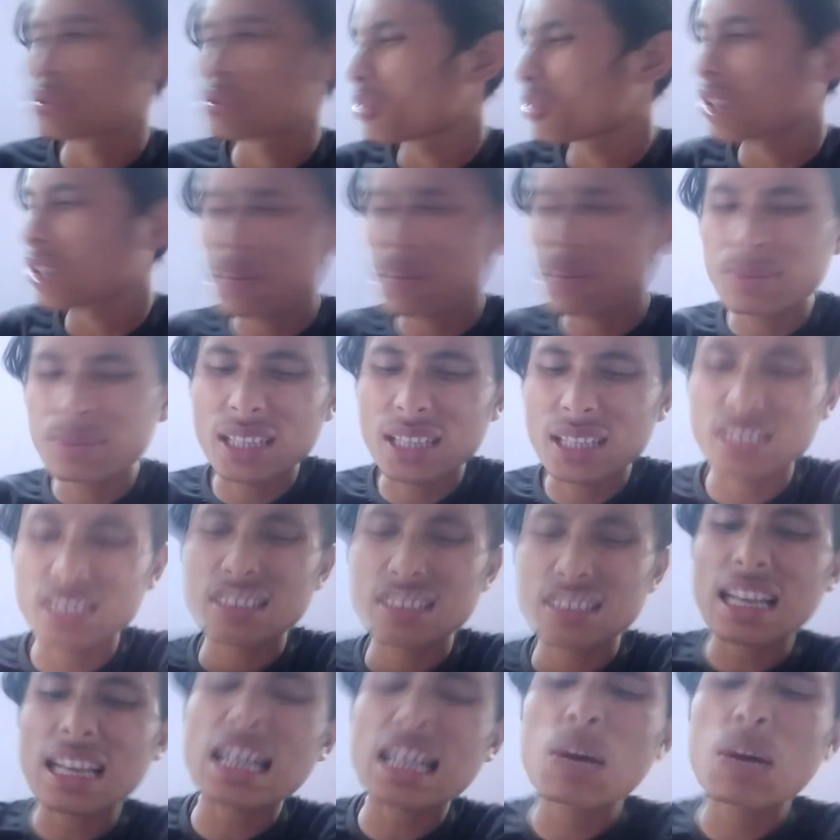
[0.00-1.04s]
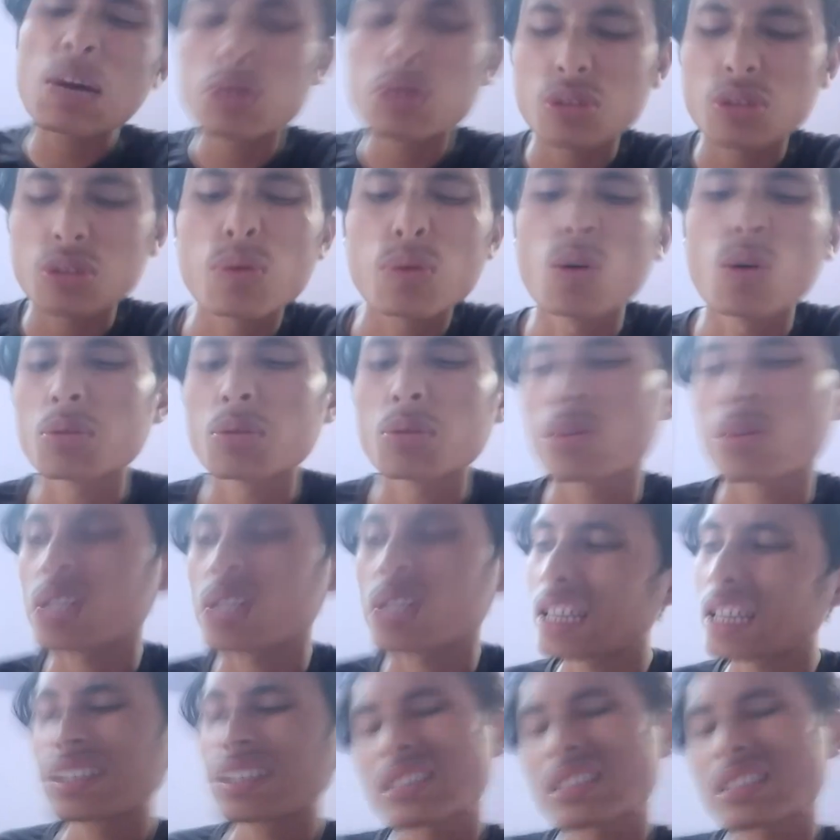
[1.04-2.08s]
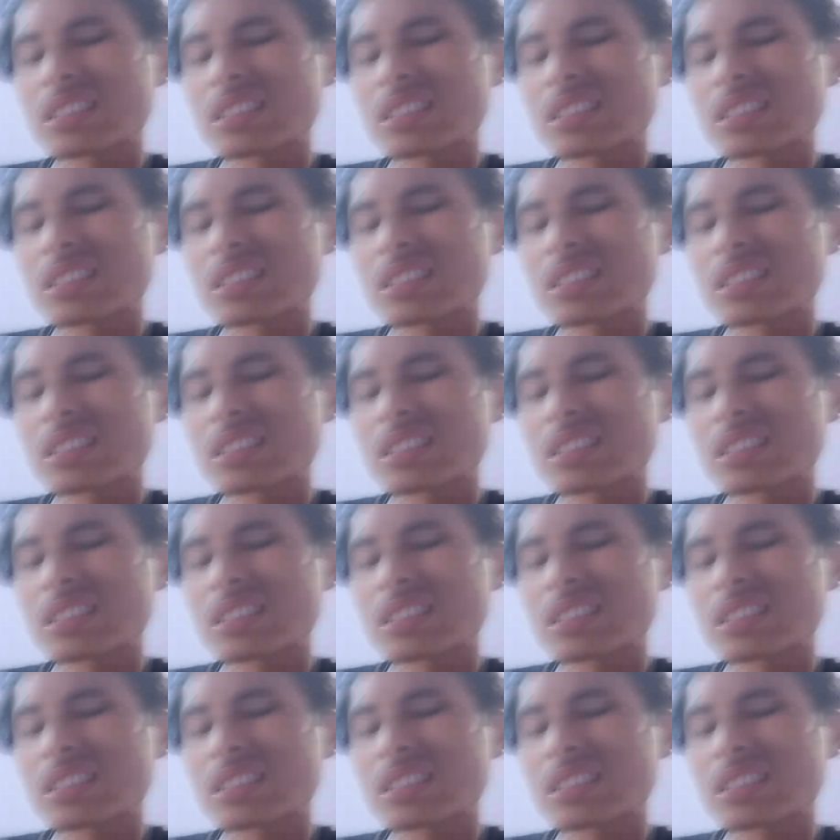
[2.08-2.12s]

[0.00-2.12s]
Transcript: तो आप दस हज़ार का वो जो फ़ोन बोल रहे हैं